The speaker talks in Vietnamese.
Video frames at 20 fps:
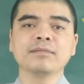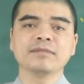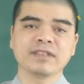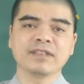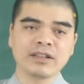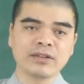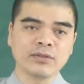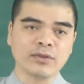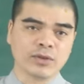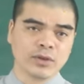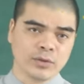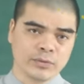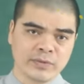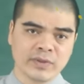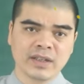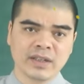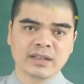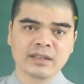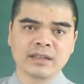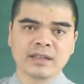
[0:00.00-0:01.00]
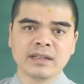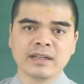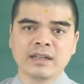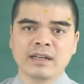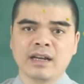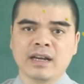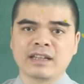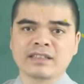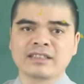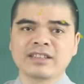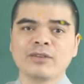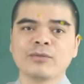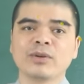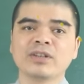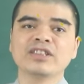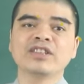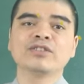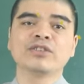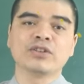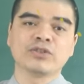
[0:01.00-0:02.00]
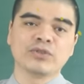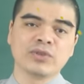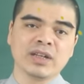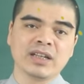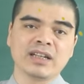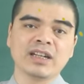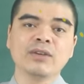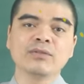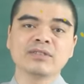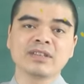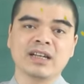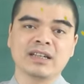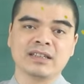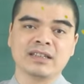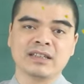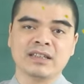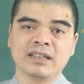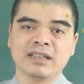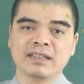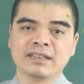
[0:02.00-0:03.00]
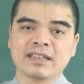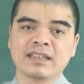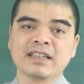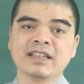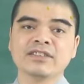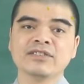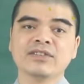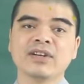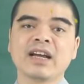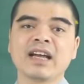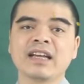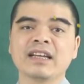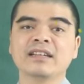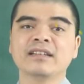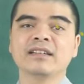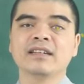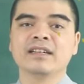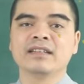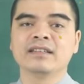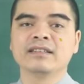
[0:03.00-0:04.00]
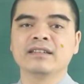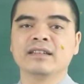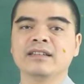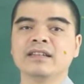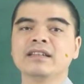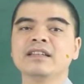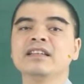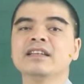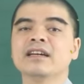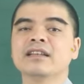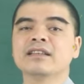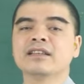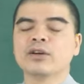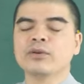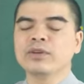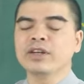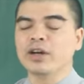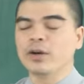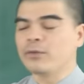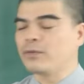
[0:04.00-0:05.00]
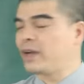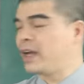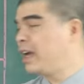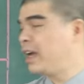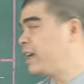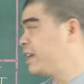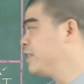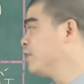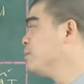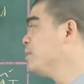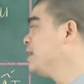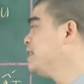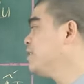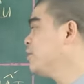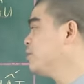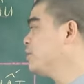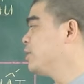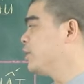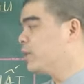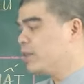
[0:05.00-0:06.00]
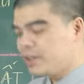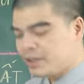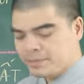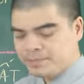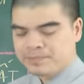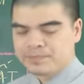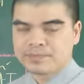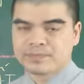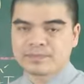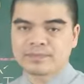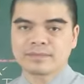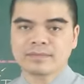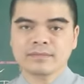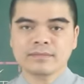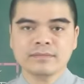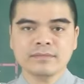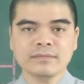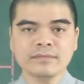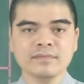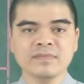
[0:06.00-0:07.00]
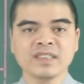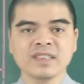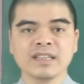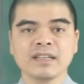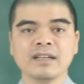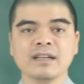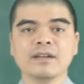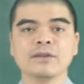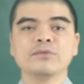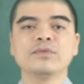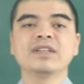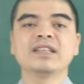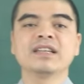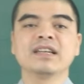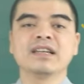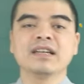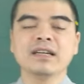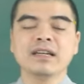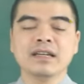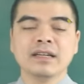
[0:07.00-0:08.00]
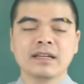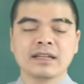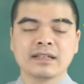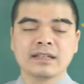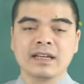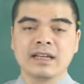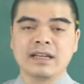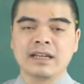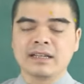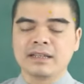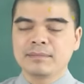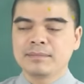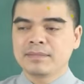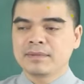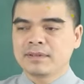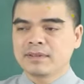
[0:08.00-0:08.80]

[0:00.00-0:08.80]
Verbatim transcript: hấp dẫn của đối phương, à, sau quá trình trò chuyện lâu dần ấy, sẽ khiến cho hai người trở nên thấu hiểu và yêu mến nhau nhiều hơn. Vì thế, để